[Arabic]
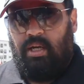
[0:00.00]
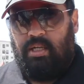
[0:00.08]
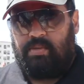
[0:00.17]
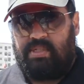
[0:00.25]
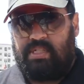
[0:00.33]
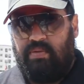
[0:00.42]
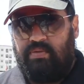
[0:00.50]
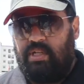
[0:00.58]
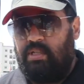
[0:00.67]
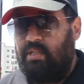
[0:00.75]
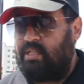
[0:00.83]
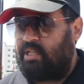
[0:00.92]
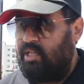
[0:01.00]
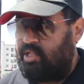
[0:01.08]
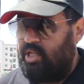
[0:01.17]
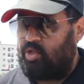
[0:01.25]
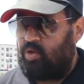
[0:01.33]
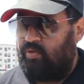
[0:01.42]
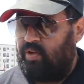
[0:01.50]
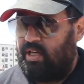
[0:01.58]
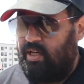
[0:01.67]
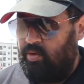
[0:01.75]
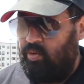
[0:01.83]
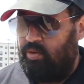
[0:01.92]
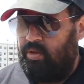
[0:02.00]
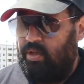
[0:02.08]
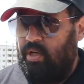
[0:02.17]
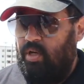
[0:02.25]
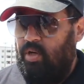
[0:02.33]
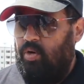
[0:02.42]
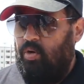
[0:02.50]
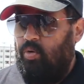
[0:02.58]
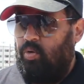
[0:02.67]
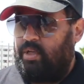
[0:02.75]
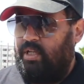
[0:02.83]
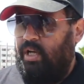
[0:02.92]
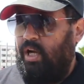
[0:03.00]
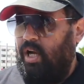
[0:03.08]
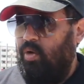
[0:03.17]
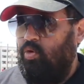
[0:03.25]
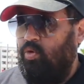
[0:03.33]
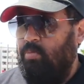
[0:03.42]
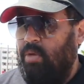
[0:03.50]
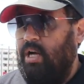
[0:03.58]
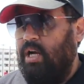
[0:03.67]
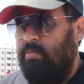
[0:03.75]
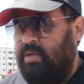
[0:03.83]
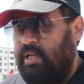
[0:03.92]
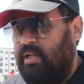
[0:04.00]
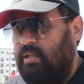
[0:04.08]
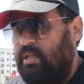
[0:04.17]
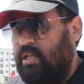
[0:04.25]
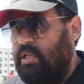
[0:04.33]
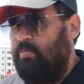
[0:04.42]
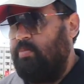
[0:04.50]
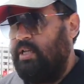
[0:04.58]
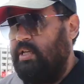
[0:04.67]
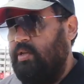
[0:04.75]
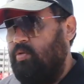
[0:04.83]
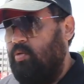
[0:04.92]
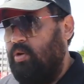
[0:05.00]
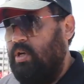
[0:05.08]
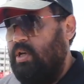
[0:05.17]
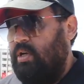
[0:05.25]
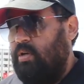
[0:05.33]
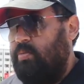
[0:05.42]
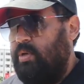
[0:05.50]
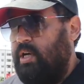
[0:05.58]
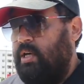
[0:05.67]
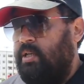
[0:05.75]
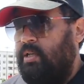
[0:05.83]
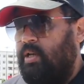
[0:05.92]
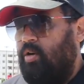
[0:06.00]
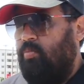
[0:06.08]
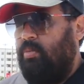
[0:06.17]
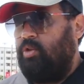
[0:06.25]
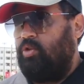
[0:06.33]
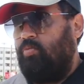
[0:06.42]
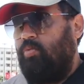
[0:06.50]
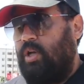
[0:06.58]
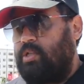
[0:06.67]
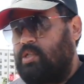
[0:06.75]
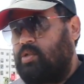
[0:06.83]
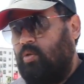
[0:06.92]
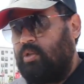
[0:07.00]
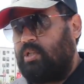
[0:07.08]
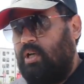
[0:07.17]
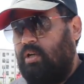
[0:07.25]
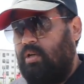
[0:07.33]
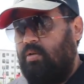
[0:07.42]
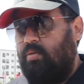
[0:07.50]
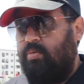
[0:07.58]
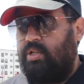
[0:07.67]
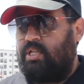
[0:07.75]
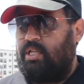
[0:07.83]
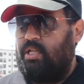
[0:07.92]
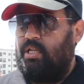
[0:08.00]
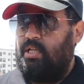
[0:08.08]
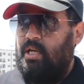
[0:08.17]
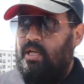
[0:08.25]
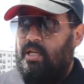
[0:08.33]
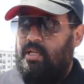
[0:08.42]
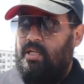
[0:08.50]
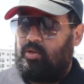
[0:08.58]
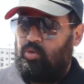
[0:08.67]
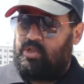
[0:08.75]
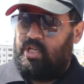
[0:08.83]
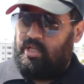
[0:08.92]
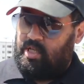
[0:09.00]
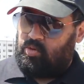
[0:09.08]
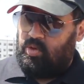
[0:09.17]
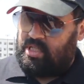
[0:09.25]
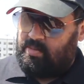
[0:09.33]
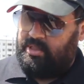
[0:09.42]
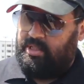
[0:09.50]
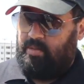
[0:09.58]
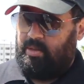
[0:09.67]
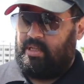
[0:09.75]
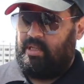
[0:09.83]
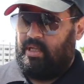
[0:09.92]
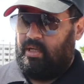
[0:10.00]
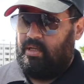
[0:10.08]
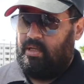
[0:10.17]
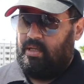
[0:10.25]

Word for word: حيت بزاف ديال الناس كيتشاجروا في القانون وكيحاولوا ما امكن يبينوا بانهم عندهم واحد السلطه باش ياخذوا التنازلات من عند عباد الله